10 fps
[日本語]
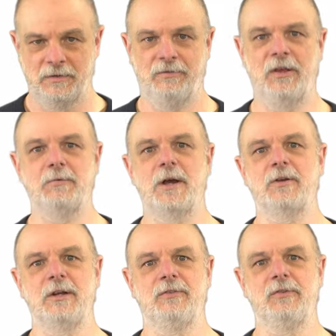戦
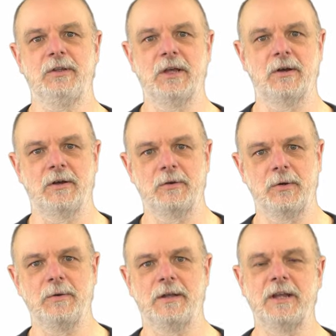略については、あ
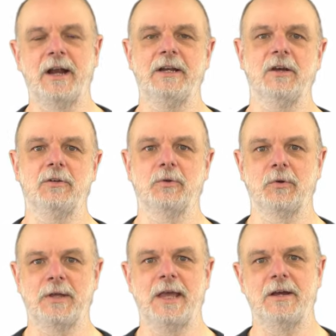るいは誰だと
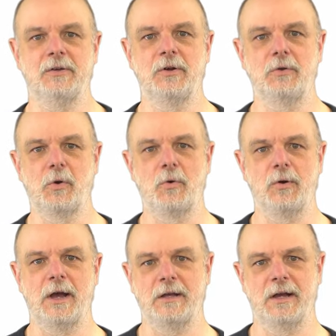の契約の
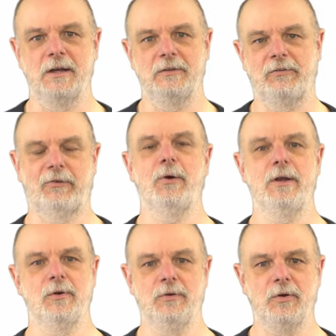方が強い
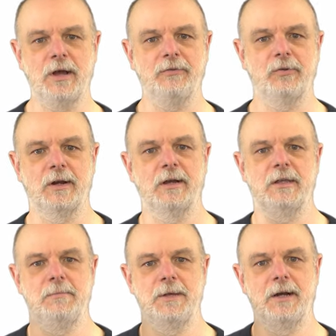のか、それが
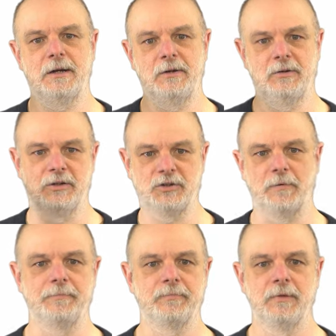決められるで
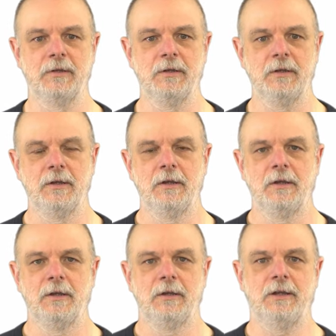しょ
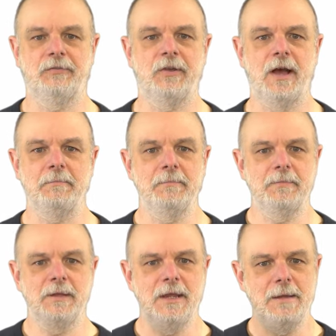う。ですが、
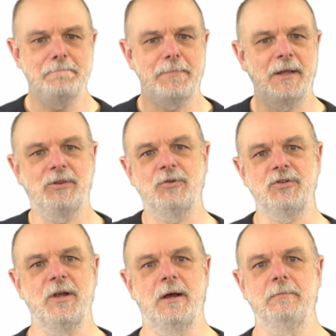一般と
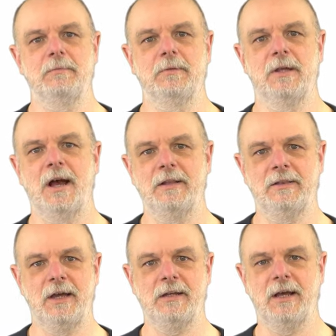しては簡
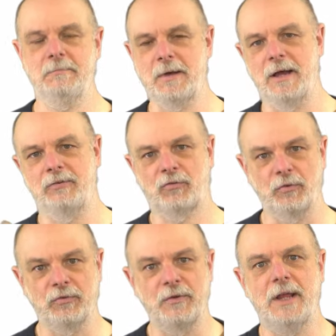単な、まあ、
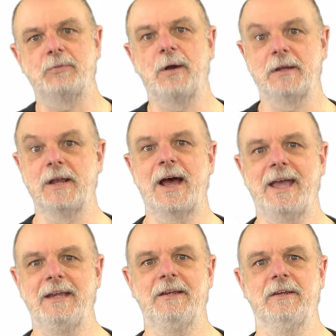一つのネットワークな
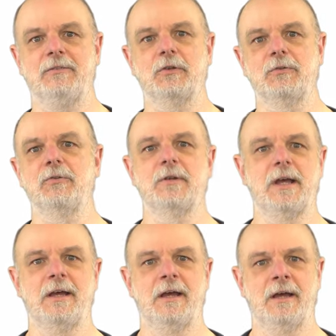い、一つの
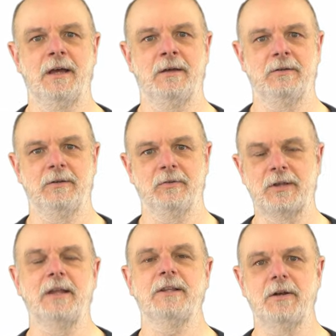
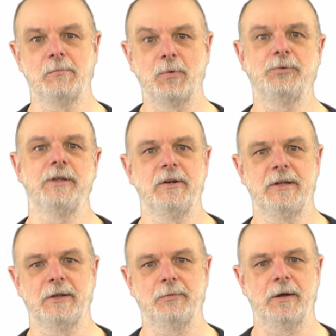団体の持っている
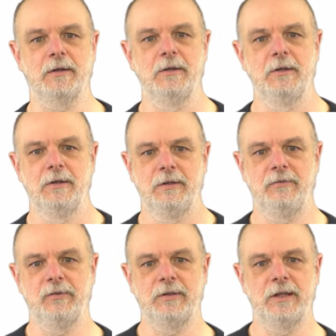ネットワークに
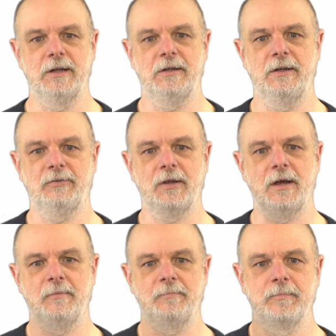ついてなんです
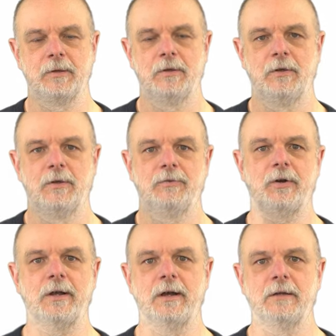が、そ
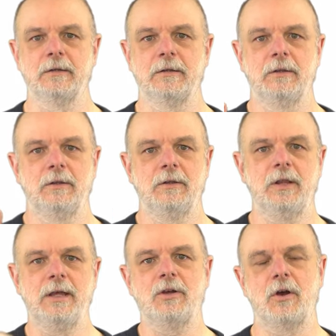れが
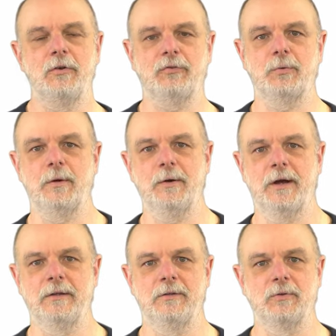リンクコスト
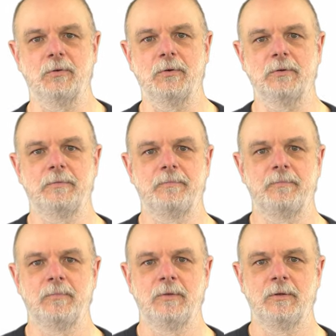は、えっと、
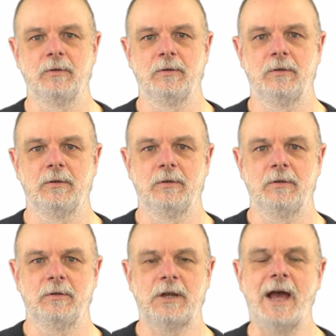
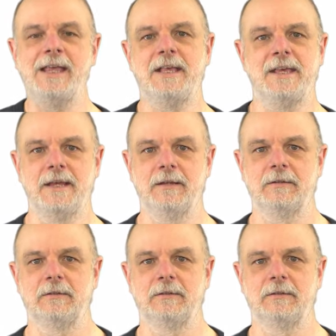待機。